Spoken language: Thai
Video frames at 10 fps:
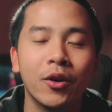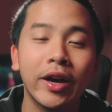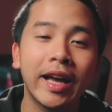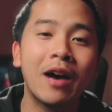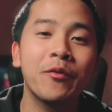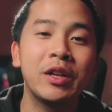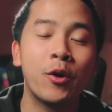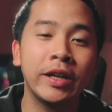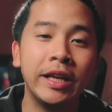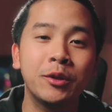โอเคครับวิดี
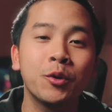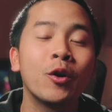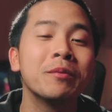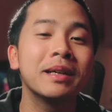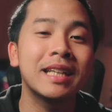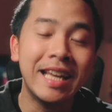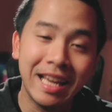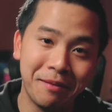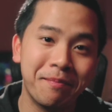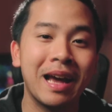โอที่ทุกคนเพิ่งได้
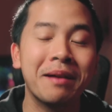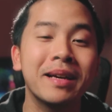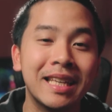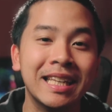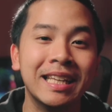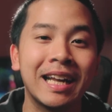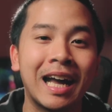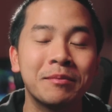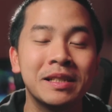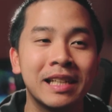เห็นไปเมื่อกี้นี้
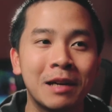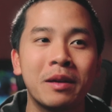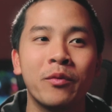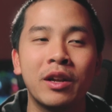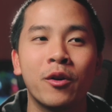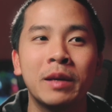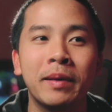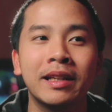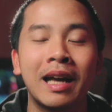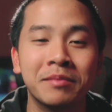นะครับจริงๆแล้วเป็นวิดีโอที่
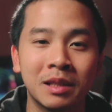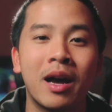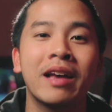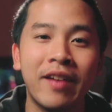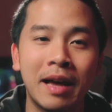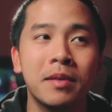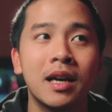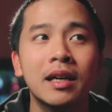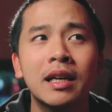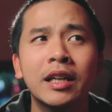บิงทำเซอร์ไพรส์แฟน
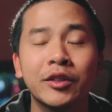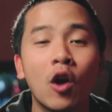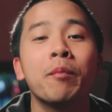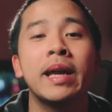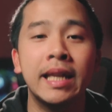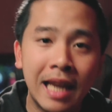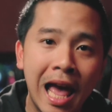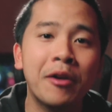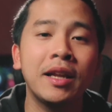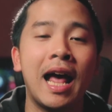เมื่อ 2 ปีที่
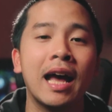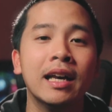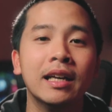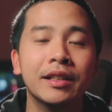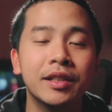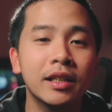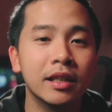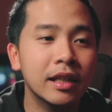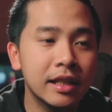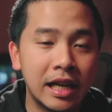แล้วนี่แหละ ซึ่ง
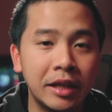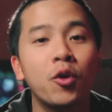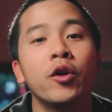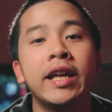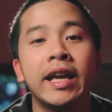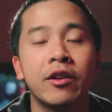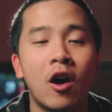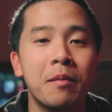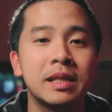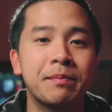อย่างที่ทุกคนเห็น
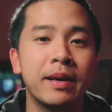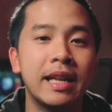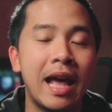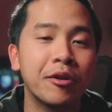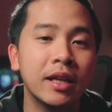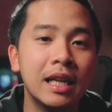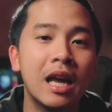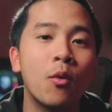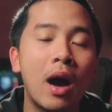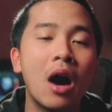เนาะมันจะเป็นแนวที่
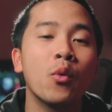เรียกว่า